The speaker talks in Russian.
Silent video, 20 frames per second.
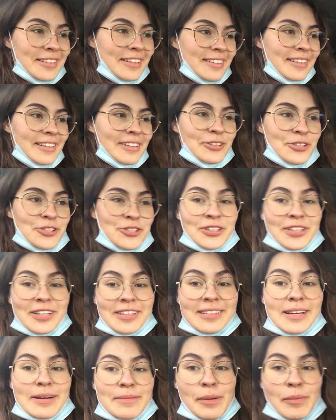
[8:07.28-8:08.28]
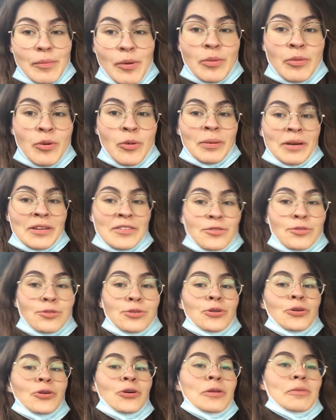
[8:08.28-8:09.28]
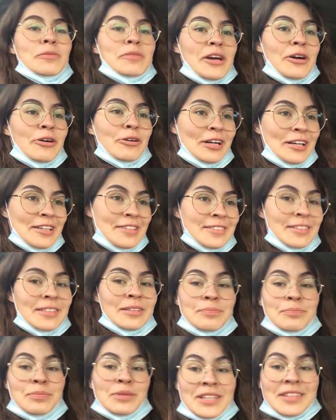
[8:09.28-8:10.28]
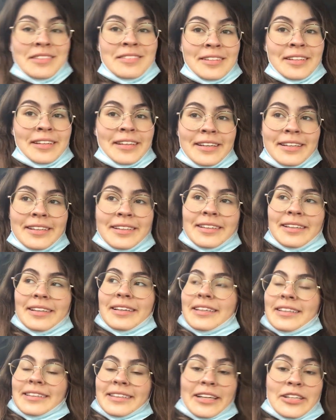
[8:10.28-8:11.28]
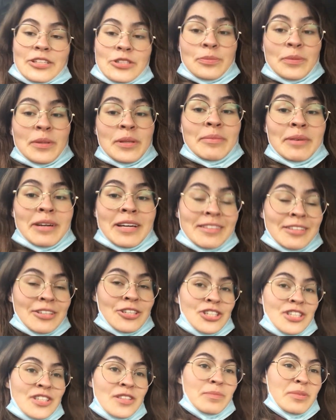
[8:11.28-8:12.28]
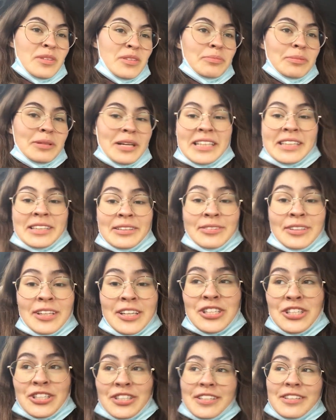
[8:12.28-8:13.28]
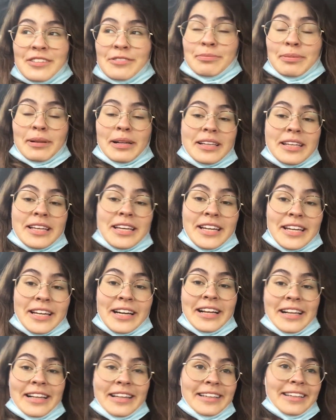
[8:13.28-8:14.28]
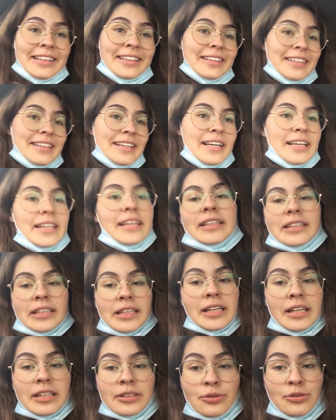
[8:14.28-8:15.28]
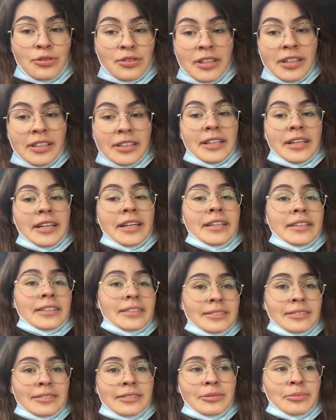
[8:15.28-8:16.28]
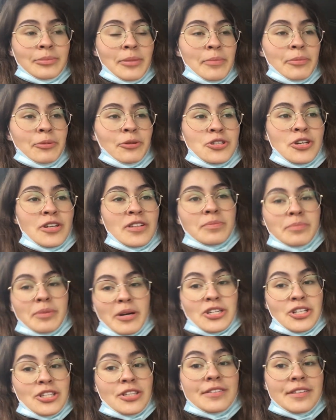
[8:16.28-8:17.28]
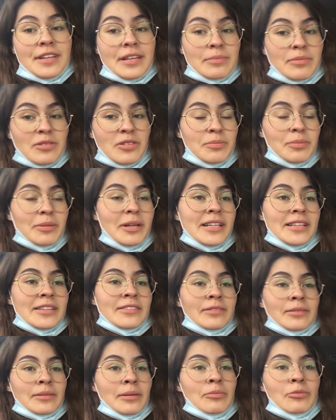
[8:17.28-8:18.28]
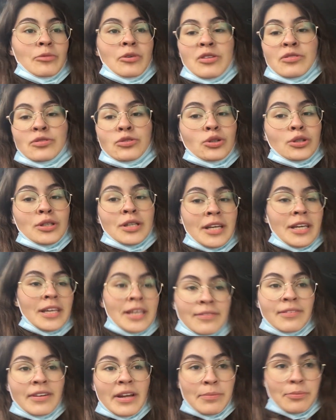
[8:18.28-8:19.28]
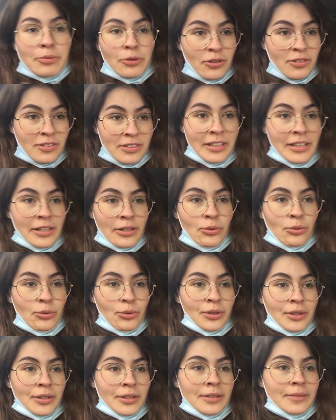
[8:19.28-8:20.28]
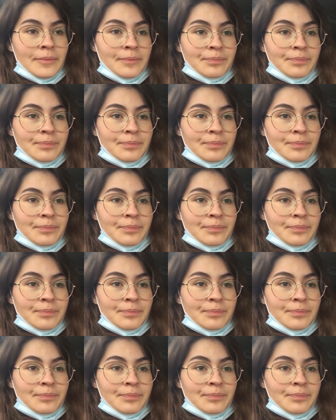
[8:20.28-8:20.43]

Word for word: сказал то, что если я по моему посуду, он меня угостит пиццей. Так что, понимаете, жить бесплатно в наши дни вполне реально. Я так радуюсь, когда у меня получается прожить день бесплатно. Мой внутренний еврей просто ликует.